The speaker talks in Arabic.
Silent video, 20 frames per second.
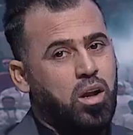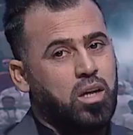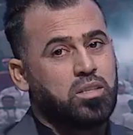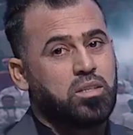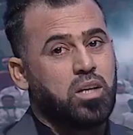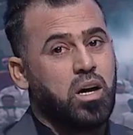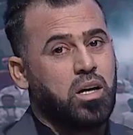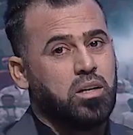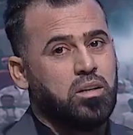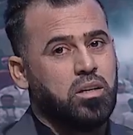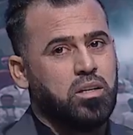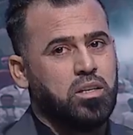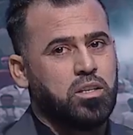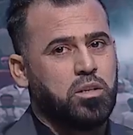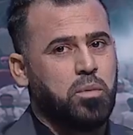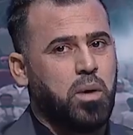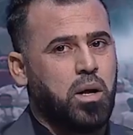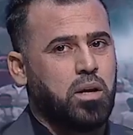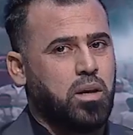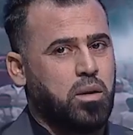الله يساعد اللي
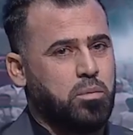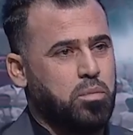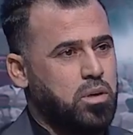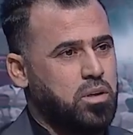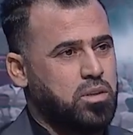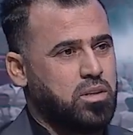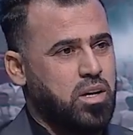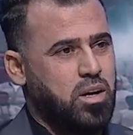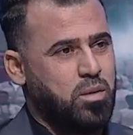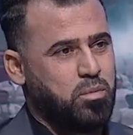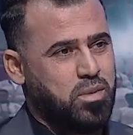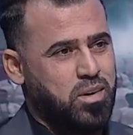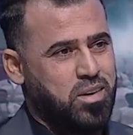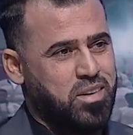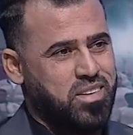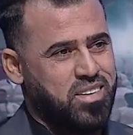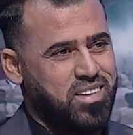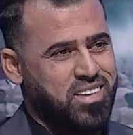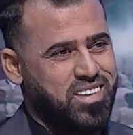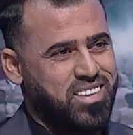يجي بعد عبد الحسين عطار
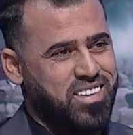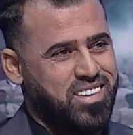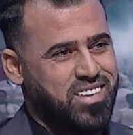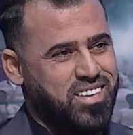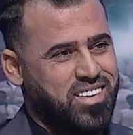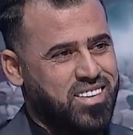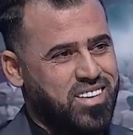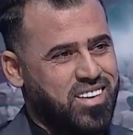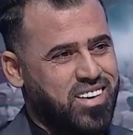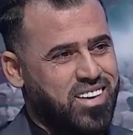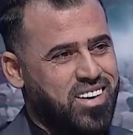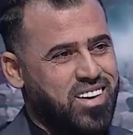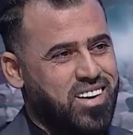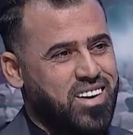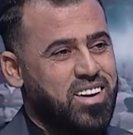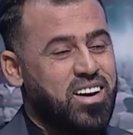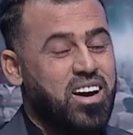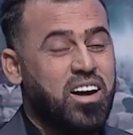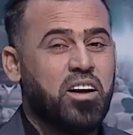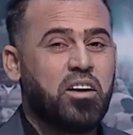شلون؟
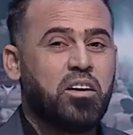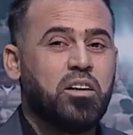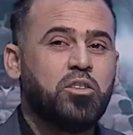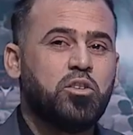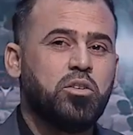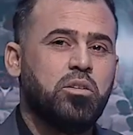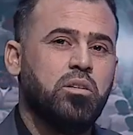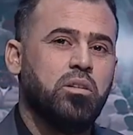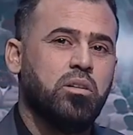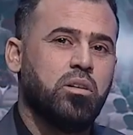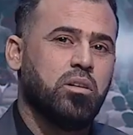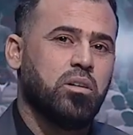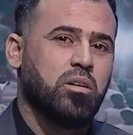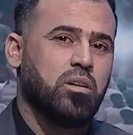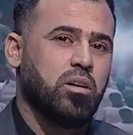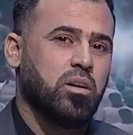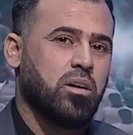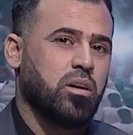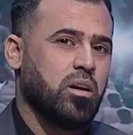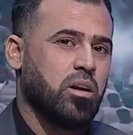يعني الرجل
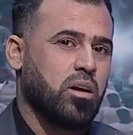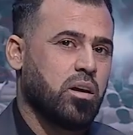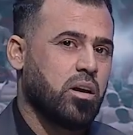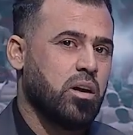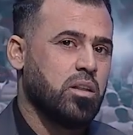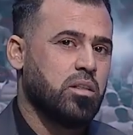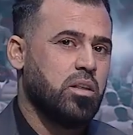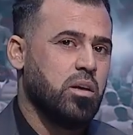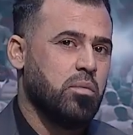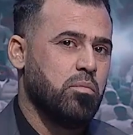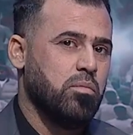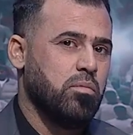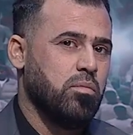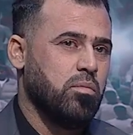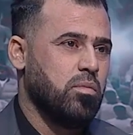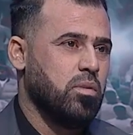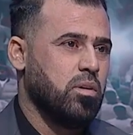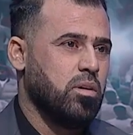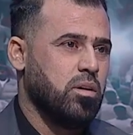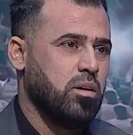قدم
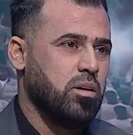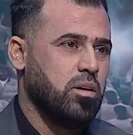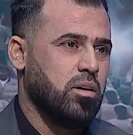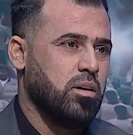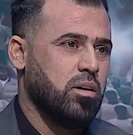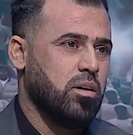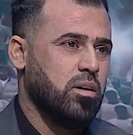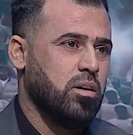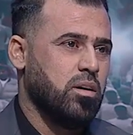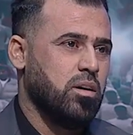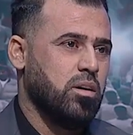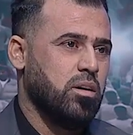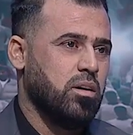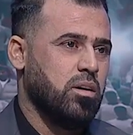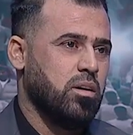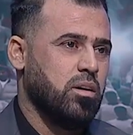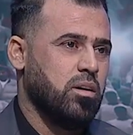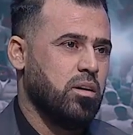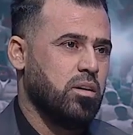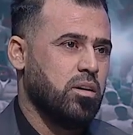
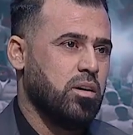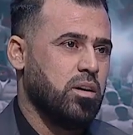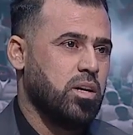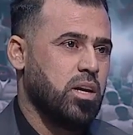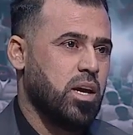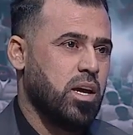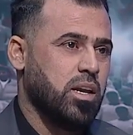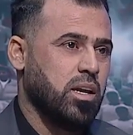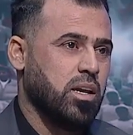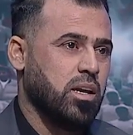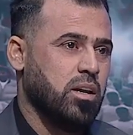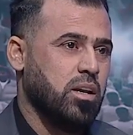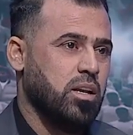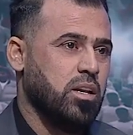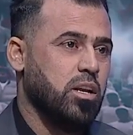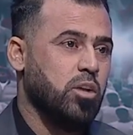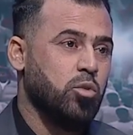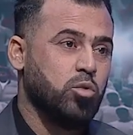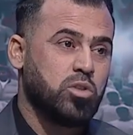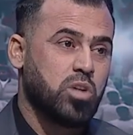آه، يعني
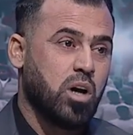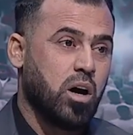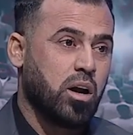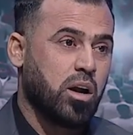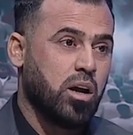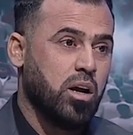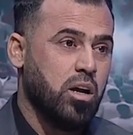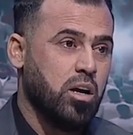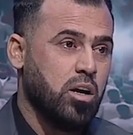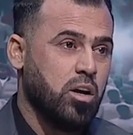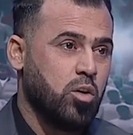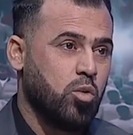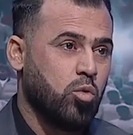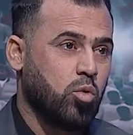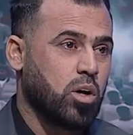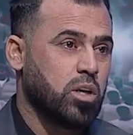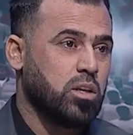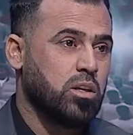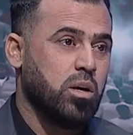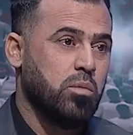للوزاره
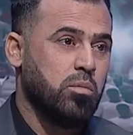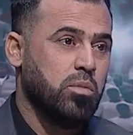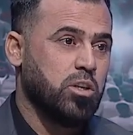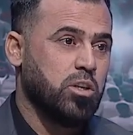وقدم